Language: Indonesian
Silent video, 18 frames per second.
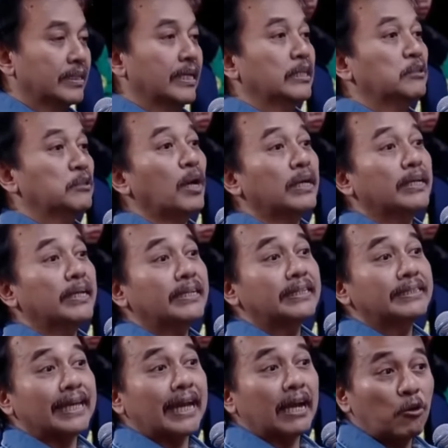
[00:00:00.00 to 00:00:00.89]
Itu ada
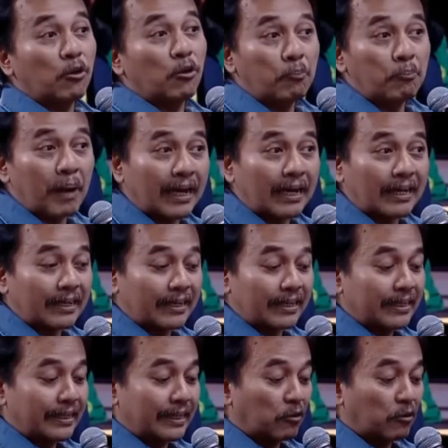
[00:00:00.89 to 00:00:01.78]
di Technopark
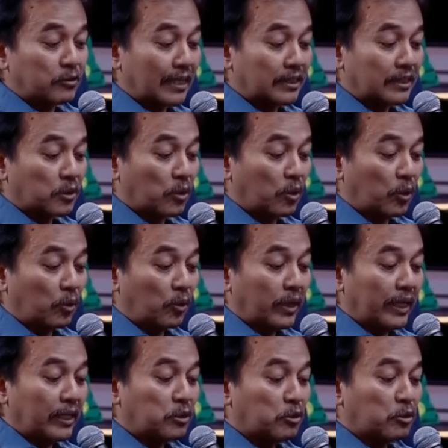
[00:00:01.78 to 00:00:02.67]
di kota Solo.
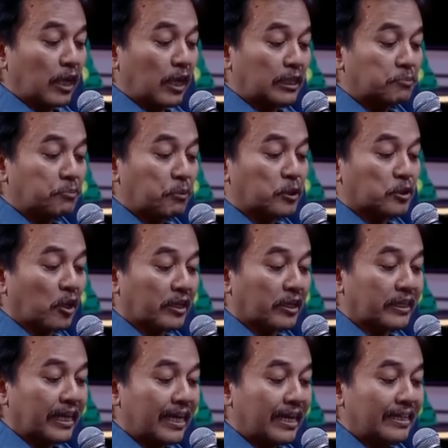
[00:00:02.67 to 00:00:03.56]
Itu juga
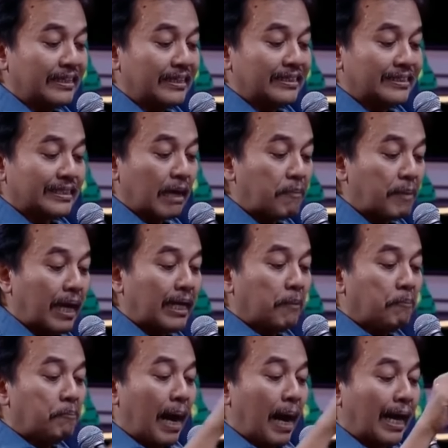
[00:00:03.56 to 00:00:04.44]
sponsornya sama.
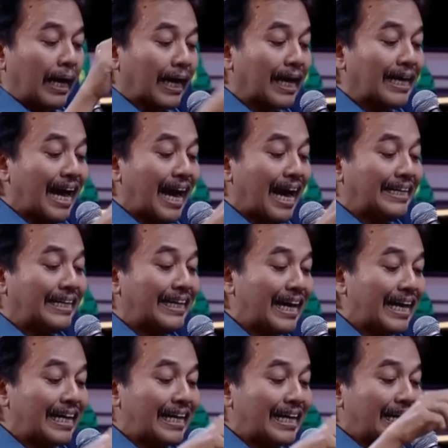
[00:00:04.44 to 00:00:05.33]
Bahkan
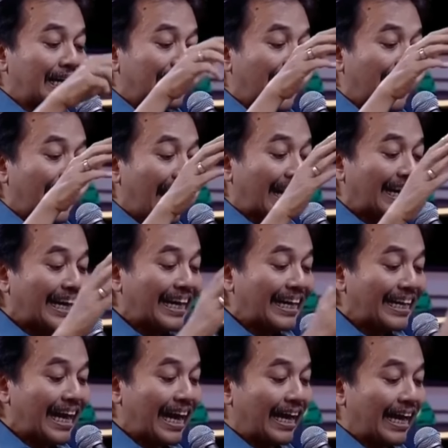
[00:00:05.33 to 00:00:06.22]
ada
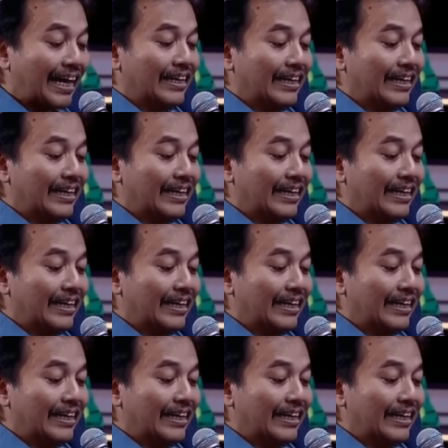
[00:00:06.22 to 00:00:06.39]
Garena